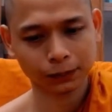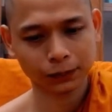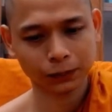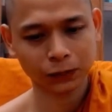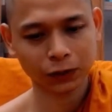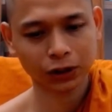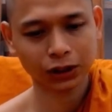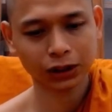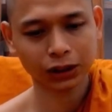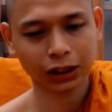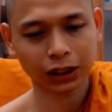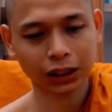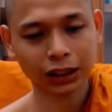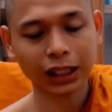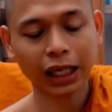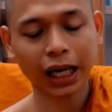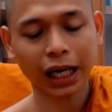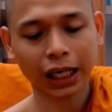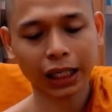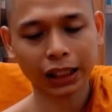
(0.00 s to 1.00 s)
gọi là dẫn
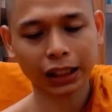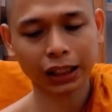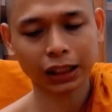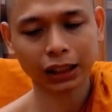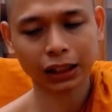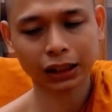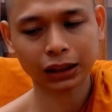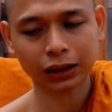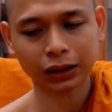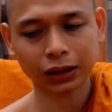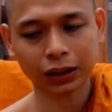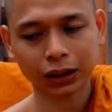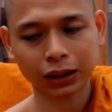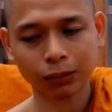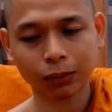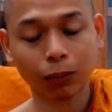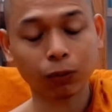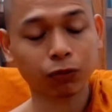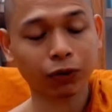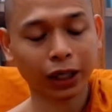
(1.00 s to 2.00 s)
dai hay là nó
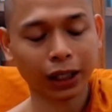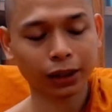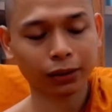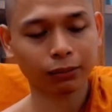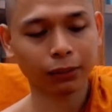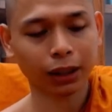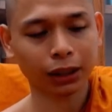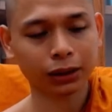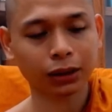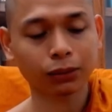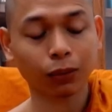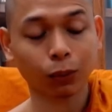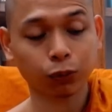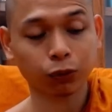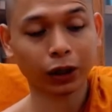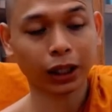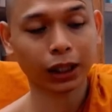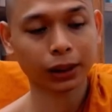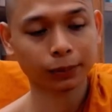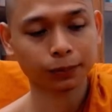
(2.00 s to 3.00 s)
nó bộc phát mang tính bộc
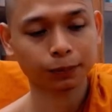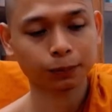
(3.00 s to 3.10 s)
phát